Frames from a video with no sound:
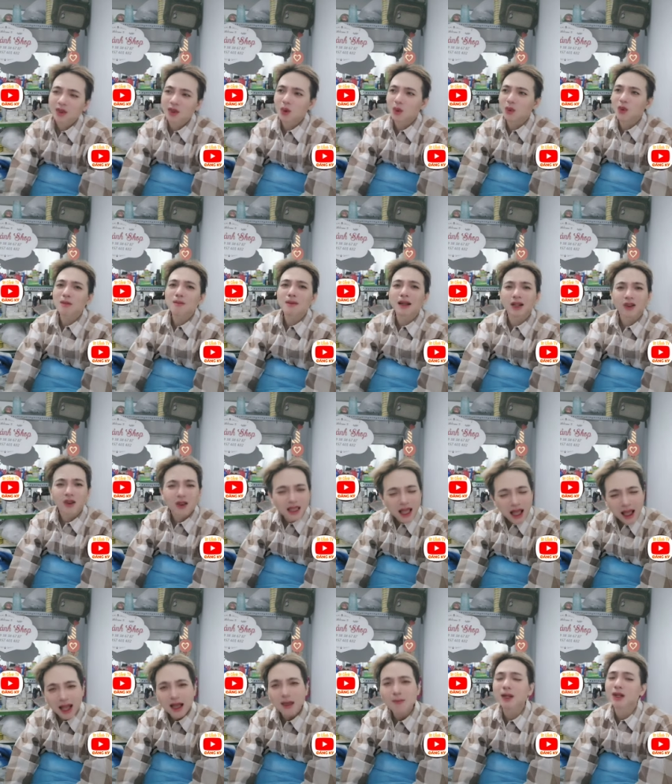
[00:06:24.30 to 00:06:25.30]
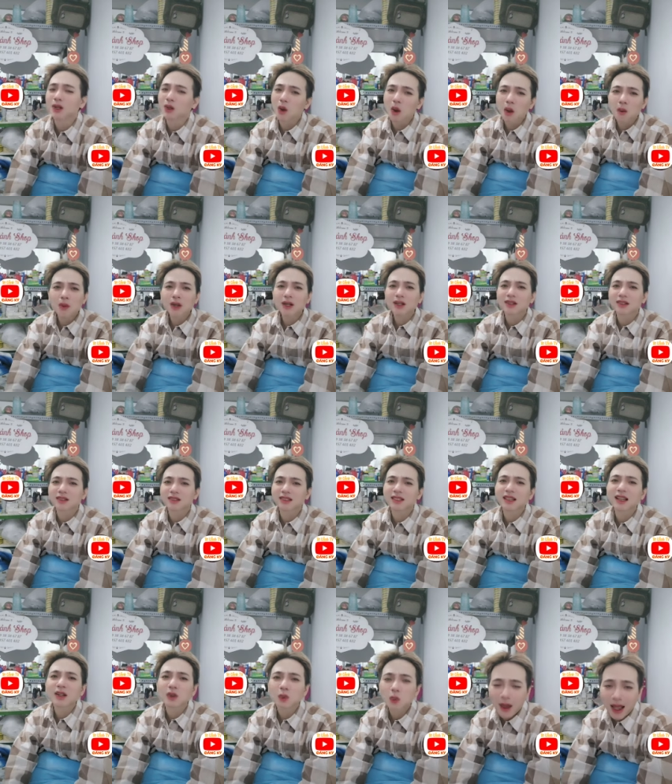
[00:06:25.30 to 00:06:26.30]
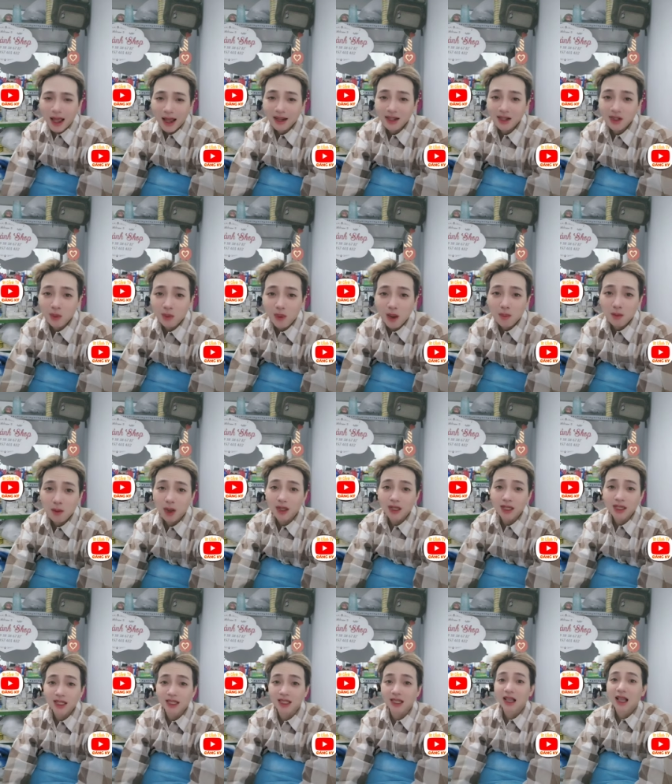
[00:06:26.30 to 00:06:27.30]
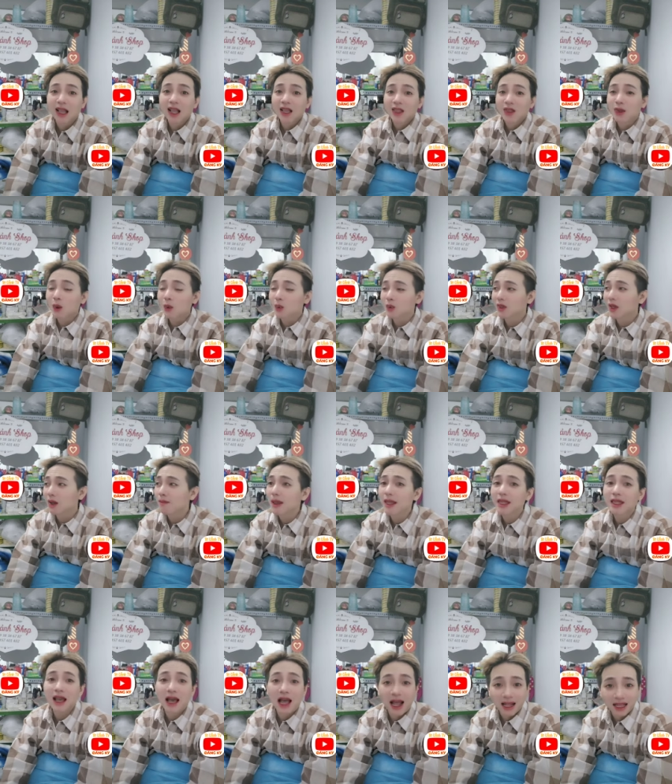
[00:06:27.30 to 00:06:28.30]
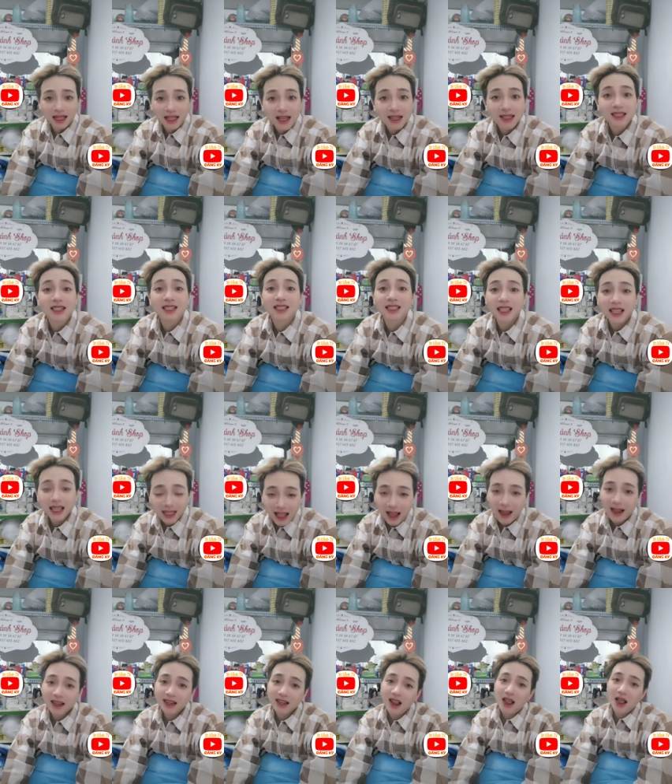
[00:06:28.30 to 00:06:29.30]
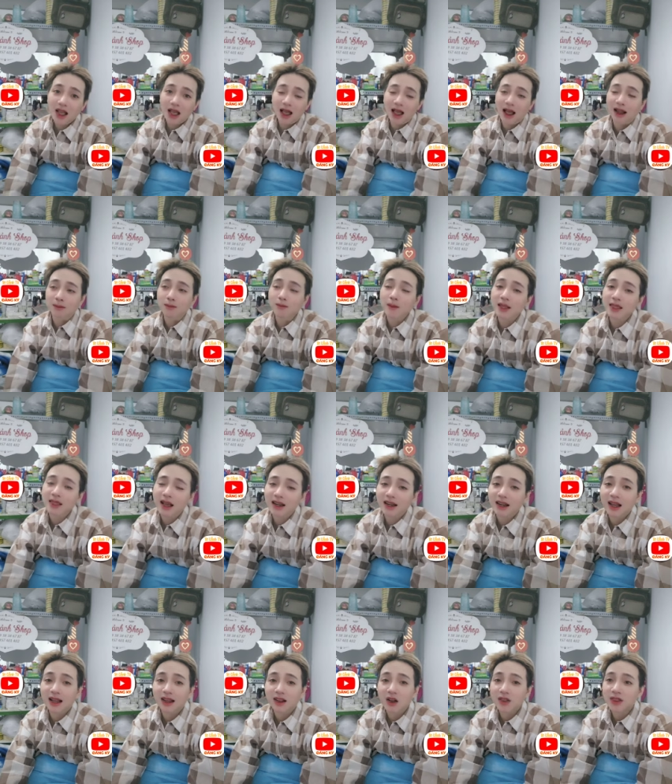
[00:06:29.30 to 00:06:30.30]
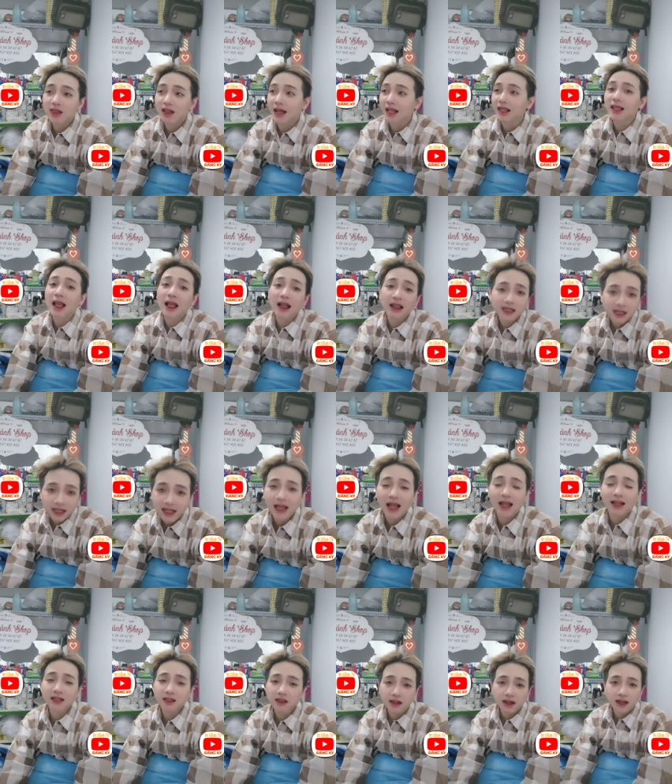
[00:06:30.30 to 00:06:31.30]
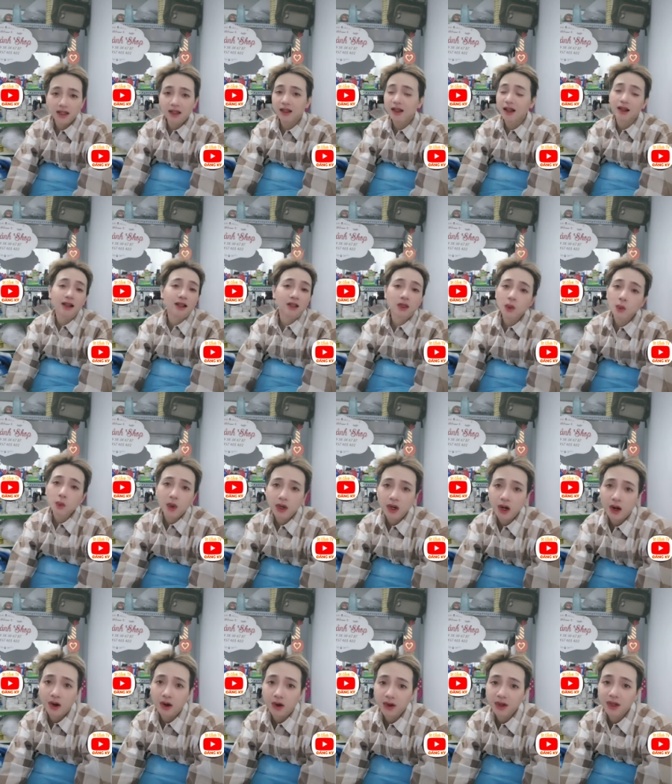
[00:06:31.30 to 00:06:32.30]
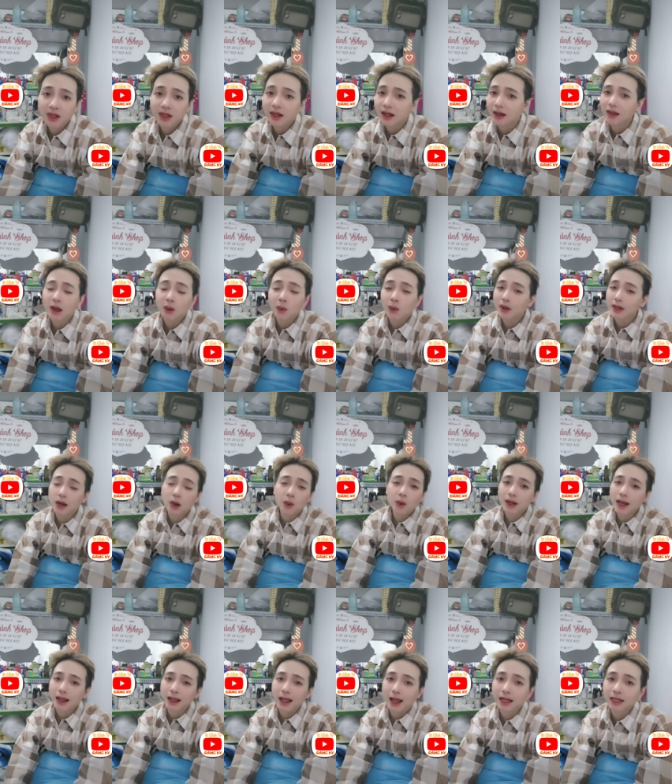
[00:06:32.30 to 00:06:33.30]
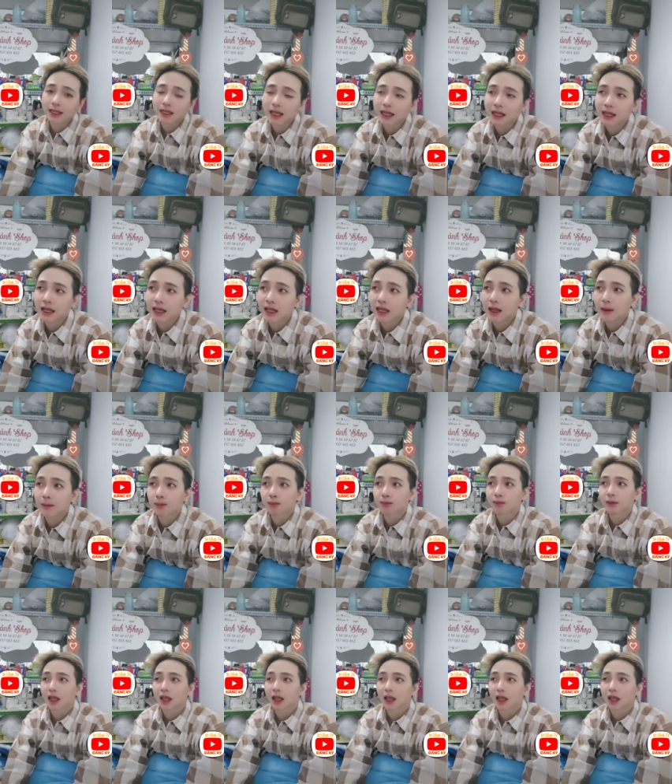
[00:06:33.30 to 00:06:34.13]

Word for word: dù cho mình có thắng mình cũng không có được vinh quang đó đúng không mọi người dù cho bây giờ ảnh là người chiến thắng đó ảnh bây giờ là coi như ảnh thắng chứ cảnh rồi đó chứ cảnh là thua rồi chứ cảnh đâu có đấu lại ảnh tại vì